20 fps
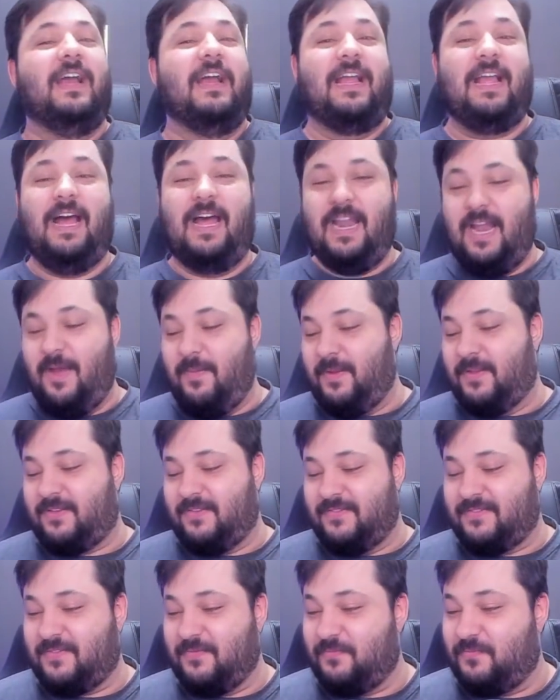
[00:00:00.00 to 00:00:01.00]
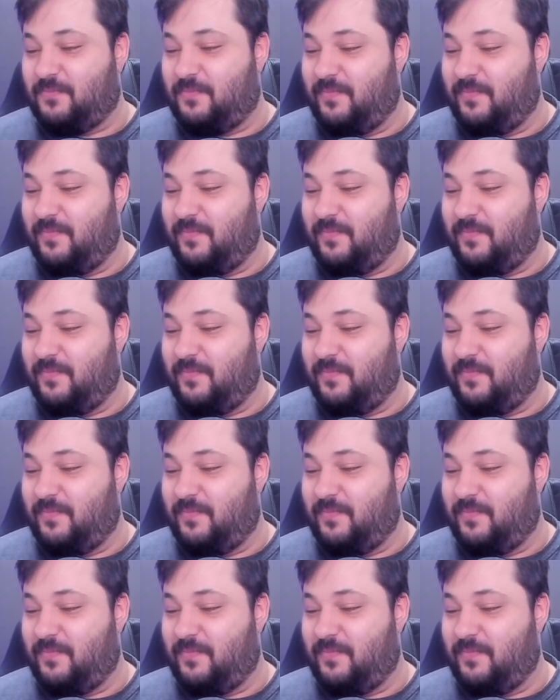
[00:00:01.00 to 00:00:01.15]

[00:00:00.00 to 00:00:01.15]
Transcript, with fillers: Caramba, tô, tô,